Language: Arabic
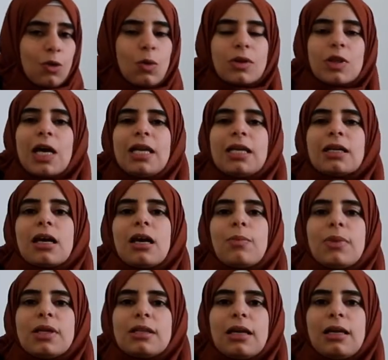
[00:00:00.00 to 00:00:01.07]
وذلك
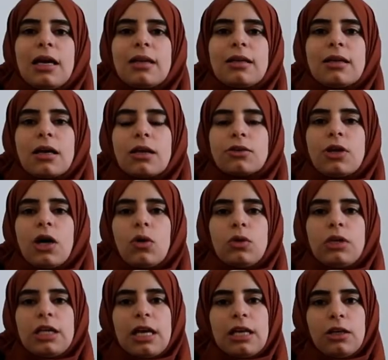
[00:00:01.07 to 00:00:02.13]
بدل أن يخضعوا
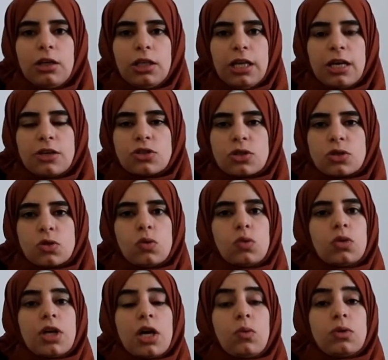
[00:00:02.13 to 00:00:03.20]
للعلاج
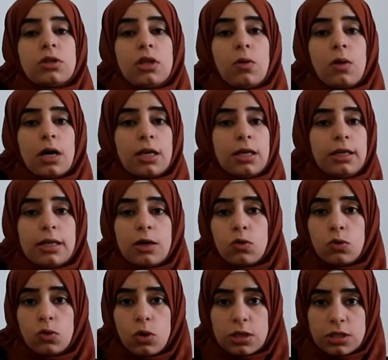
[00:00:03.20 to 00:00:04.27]
السلوكي أو الدوائي
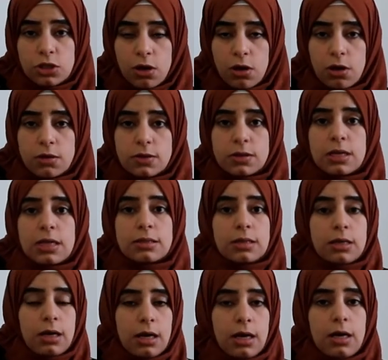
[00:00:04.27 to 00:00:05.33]
ليكونوا أشخاص
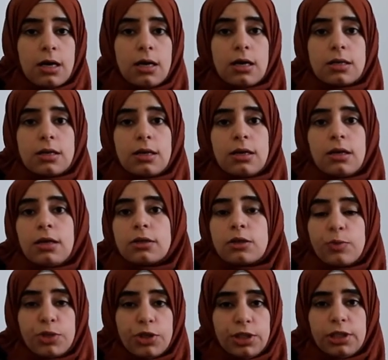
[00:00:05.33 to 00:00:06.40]
أصحاء آه،
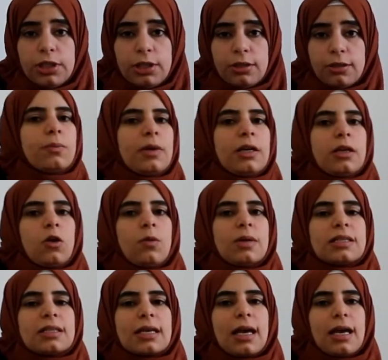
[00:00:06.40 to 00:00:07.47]
طبيعيين ثم أنه
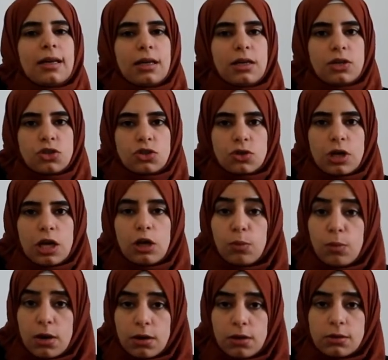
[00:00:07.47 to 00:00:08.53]
متى كان نشر
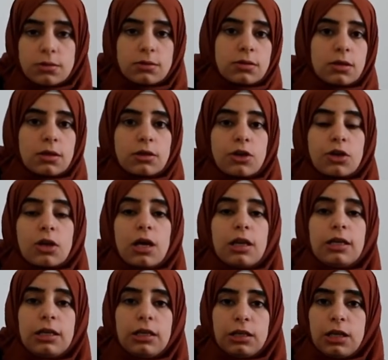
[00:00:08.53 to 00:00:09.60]
المرض طريقا
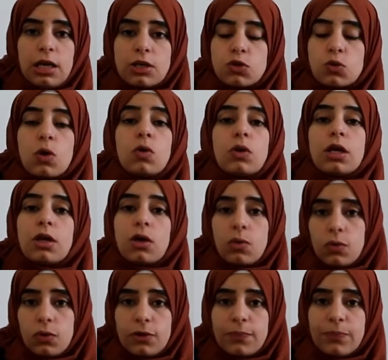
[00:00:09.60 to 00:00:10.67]
للعلاج وهنا
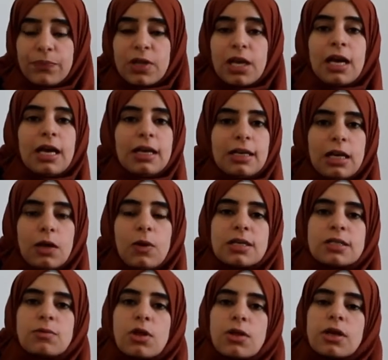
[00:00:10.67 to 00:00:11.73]
نقول أن
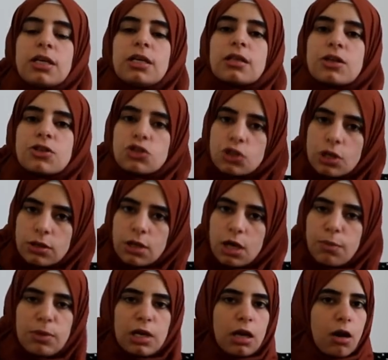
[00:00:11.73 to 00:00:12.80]
لوازم نظرية
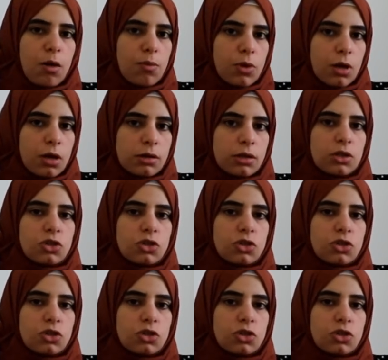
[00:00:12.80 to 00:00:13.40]
الجندر من الأمراض